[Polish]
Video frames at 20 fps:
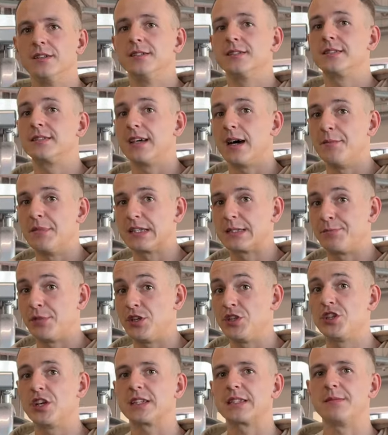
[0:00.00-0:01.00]
Same
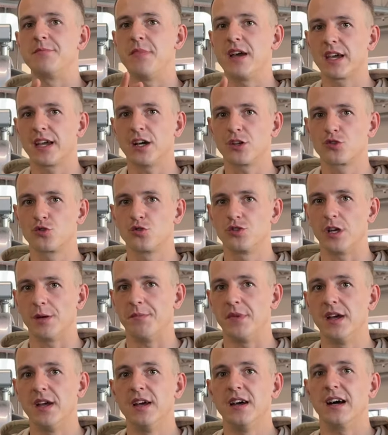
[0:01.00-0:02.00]
spięcia z mega czuciem.
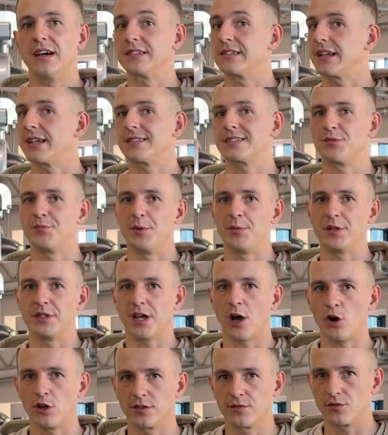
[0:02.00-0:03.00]
A teraz robimy
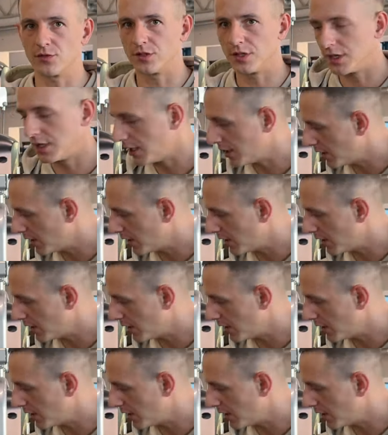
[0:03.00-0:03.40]
na odwrót.